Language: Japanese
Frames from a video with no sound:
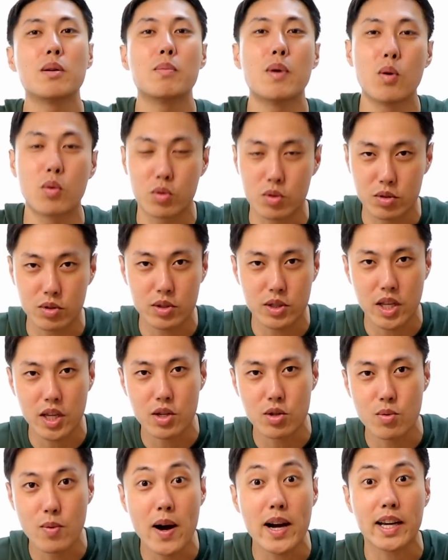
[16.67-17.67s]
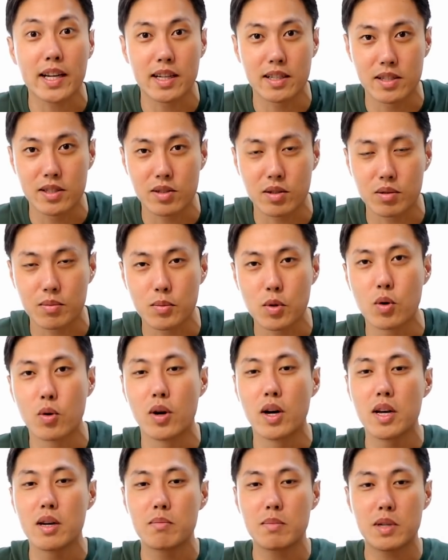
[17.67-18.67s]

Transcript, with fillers: まあ、送っているわけなんですけども、ま